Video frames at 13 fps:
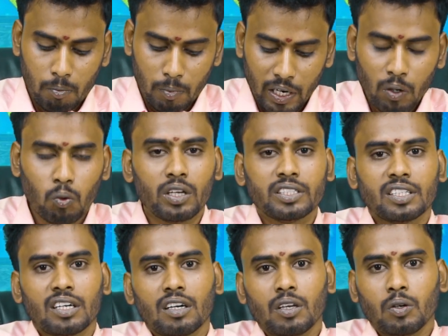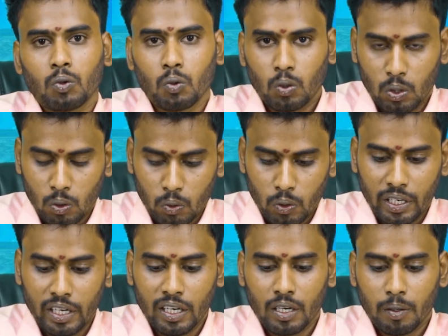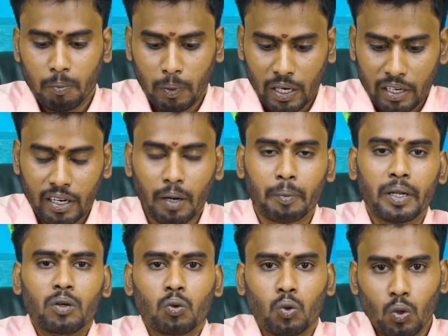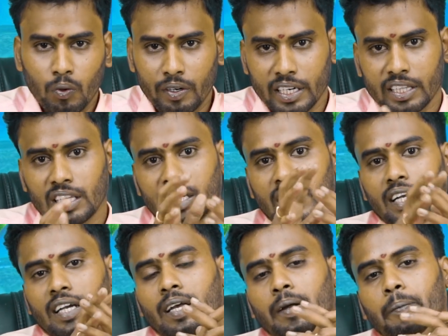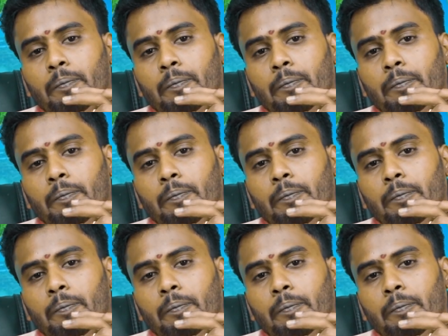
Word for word: மன உளைச்சல்களையும் கொடுக்கக்கூடிய பலன் அப்படின்னு குருவுக்கு எடுத்திருக்காங்க